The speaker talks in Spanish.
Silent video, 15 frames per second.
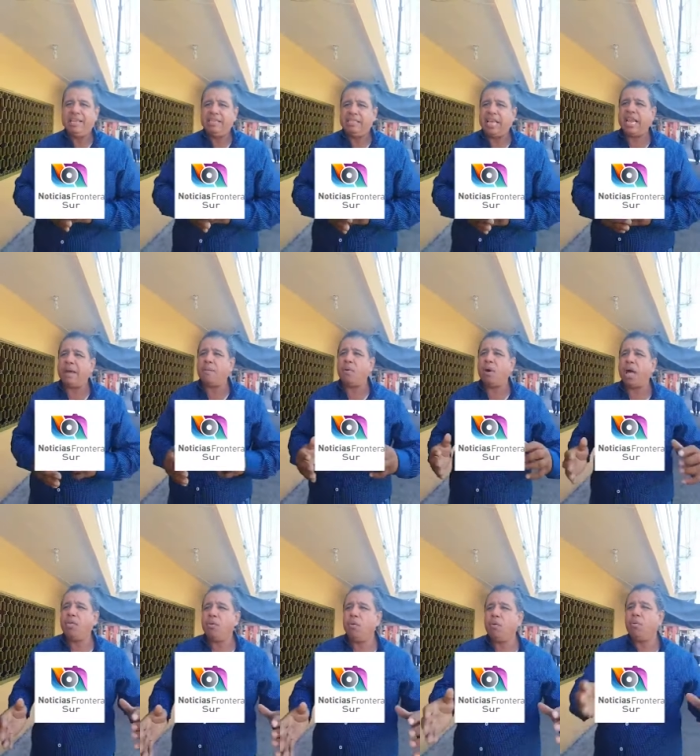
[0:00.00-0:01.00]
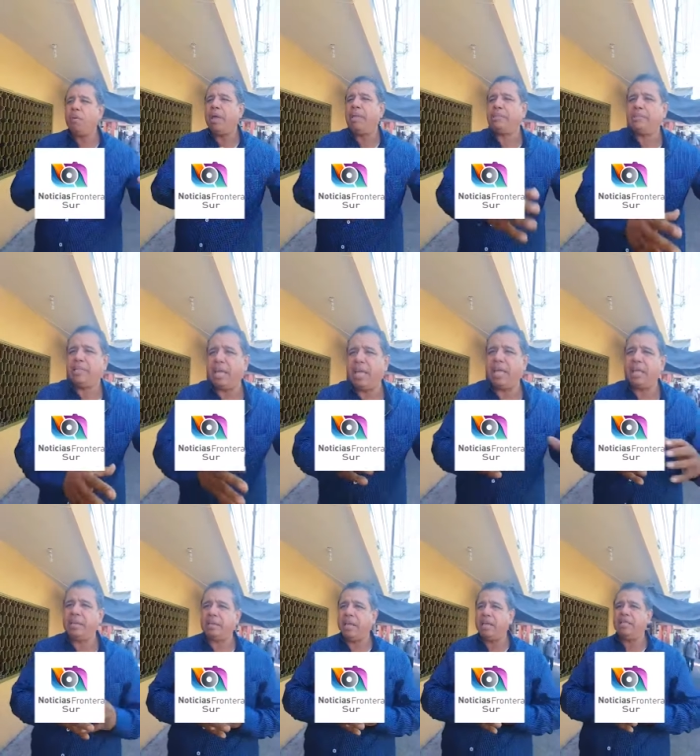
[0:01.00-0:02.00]
Si el abogado
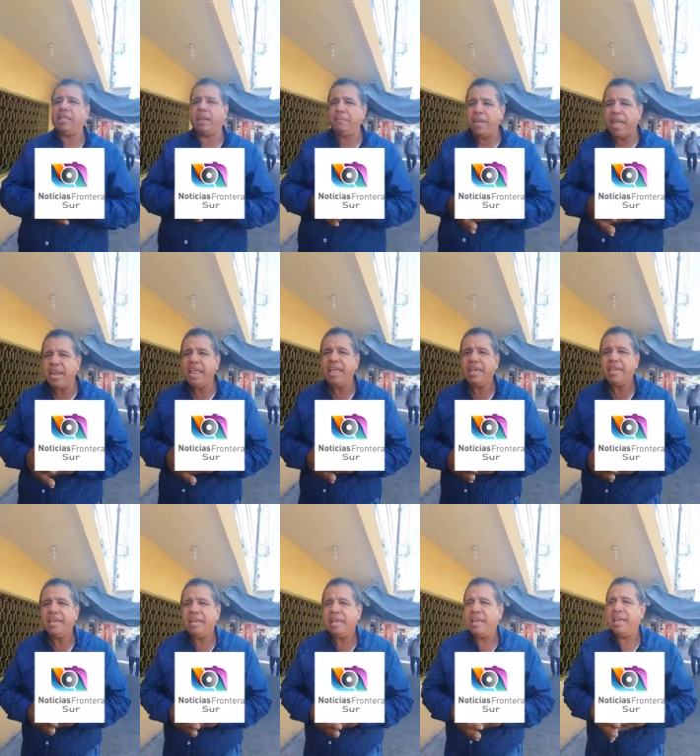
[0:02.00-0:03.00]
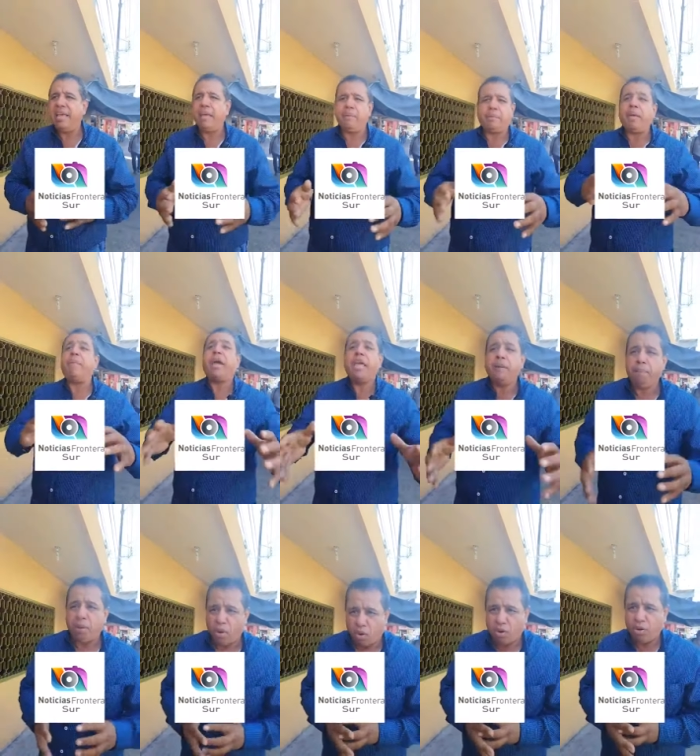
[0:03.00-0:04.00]
este, interviene, eh, te va a ir
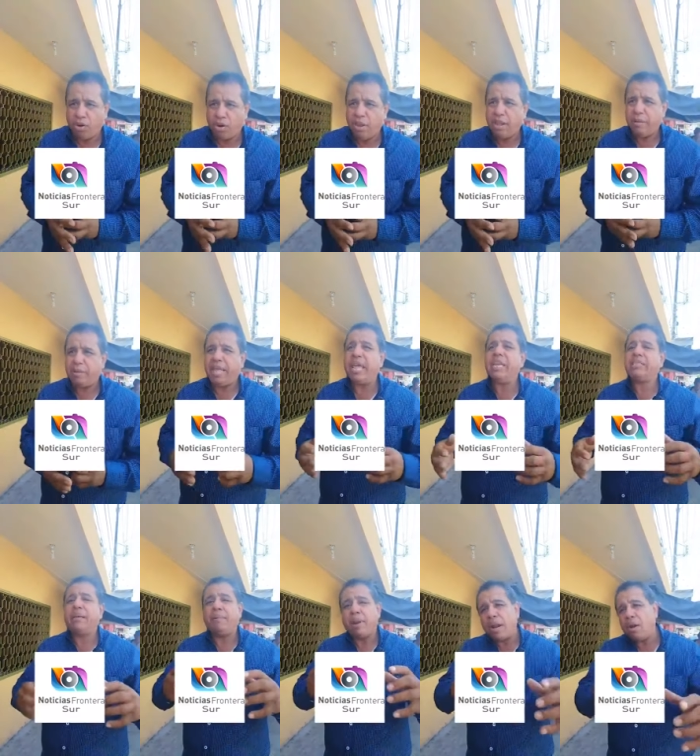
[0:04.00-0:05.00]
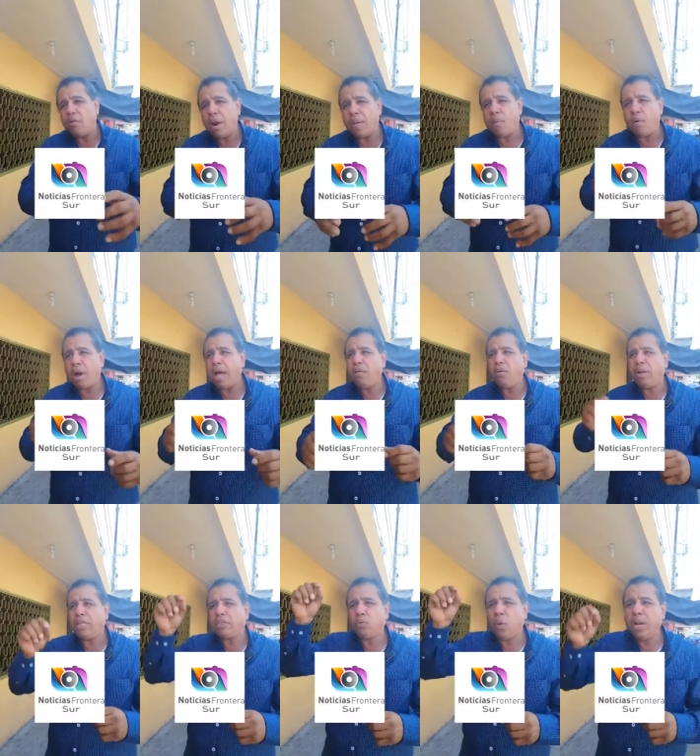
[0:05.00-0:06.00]
peor. Quieres hablar a un abogado,
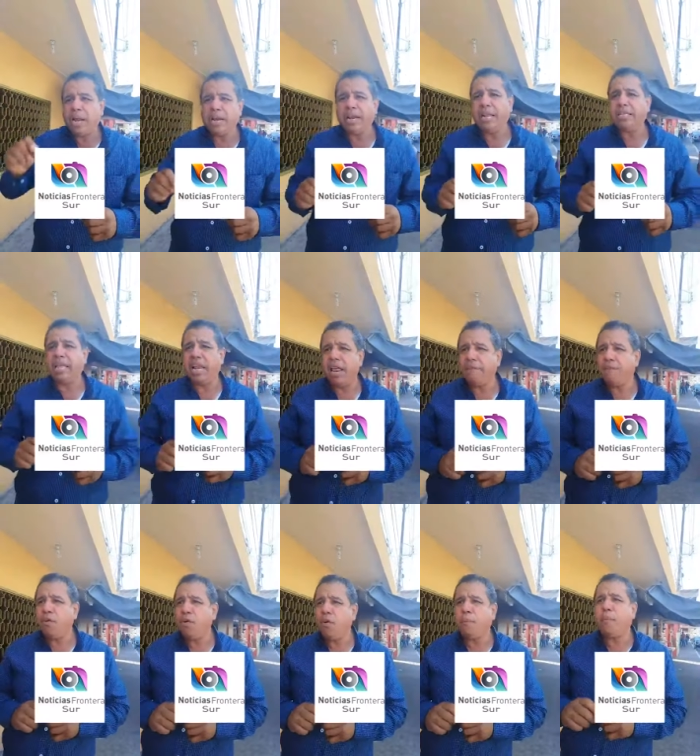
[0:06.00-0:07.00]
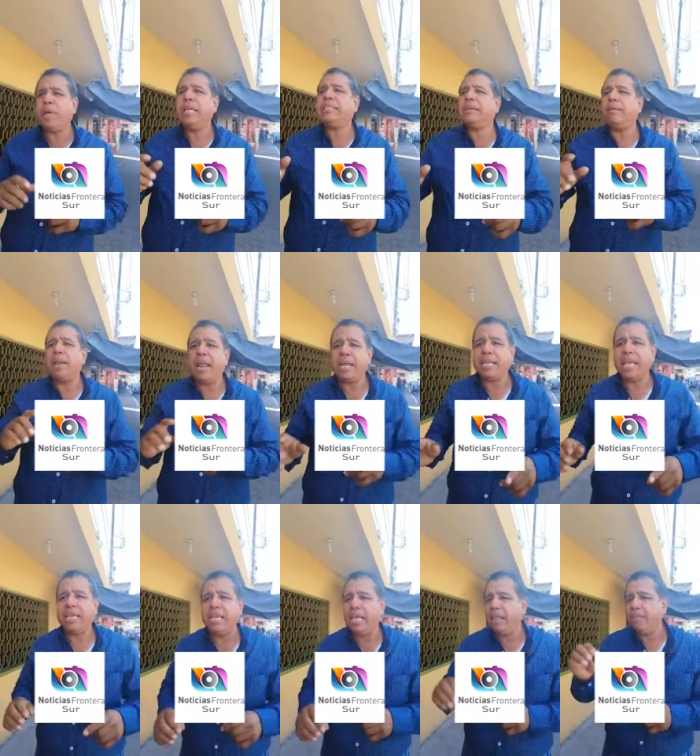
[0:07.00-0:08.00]
les cuelgan el teléfono, puedes hablar a
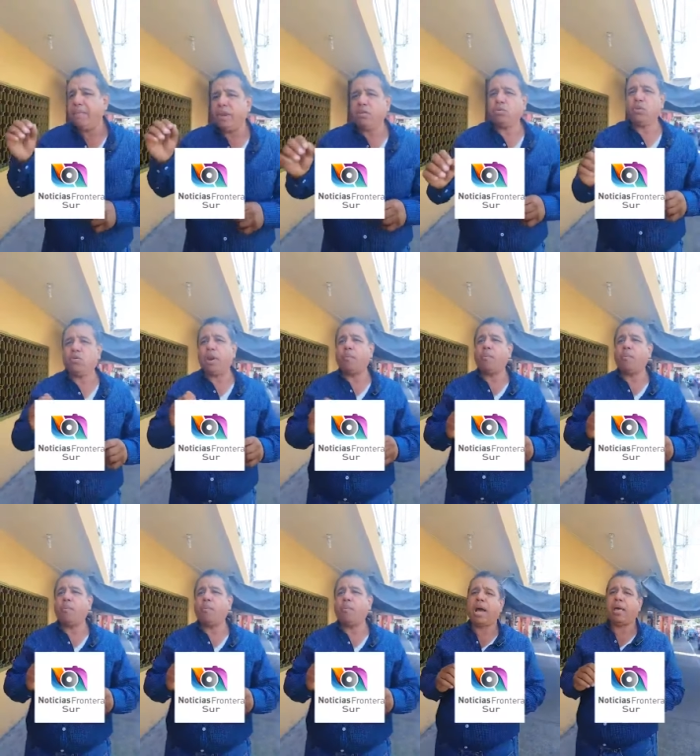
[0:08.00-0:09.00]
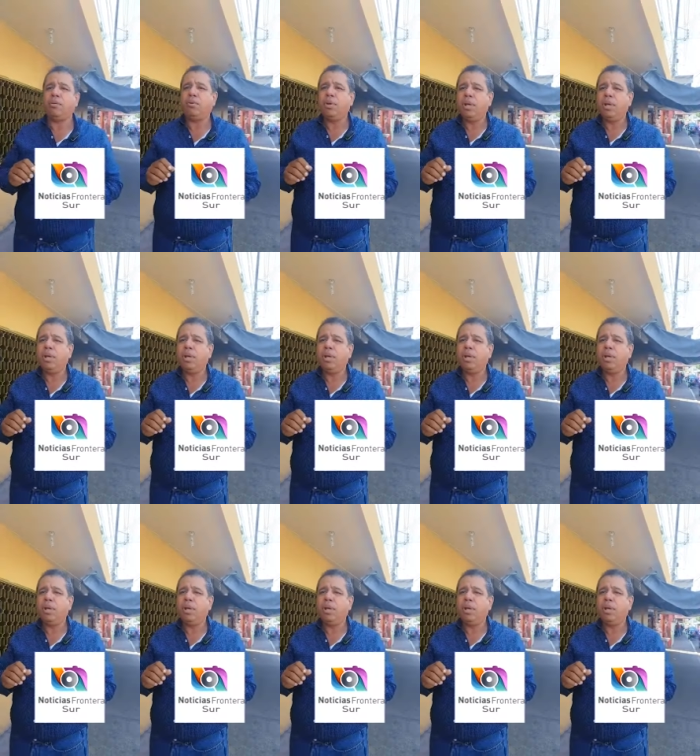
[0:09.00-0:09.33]
quien quieras, menos a un abogado.